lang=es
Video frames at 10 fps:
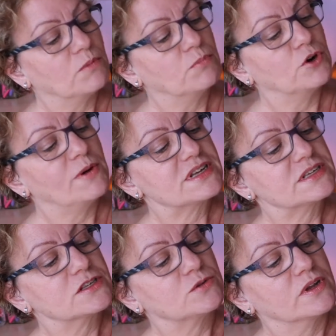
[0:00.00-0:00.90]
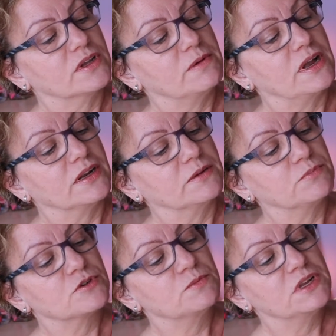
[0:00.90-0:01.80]
Probarse esto aquí, vale.
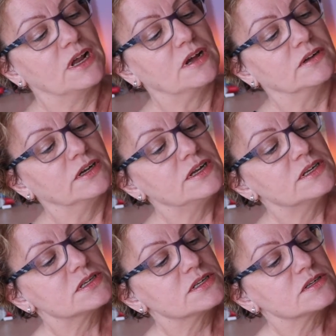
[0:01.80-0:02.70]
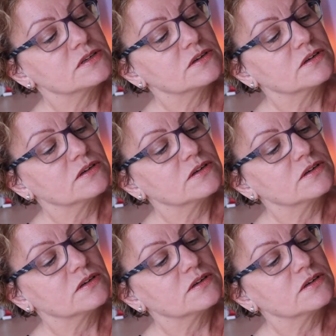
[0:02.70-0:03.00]
Pues mira, es...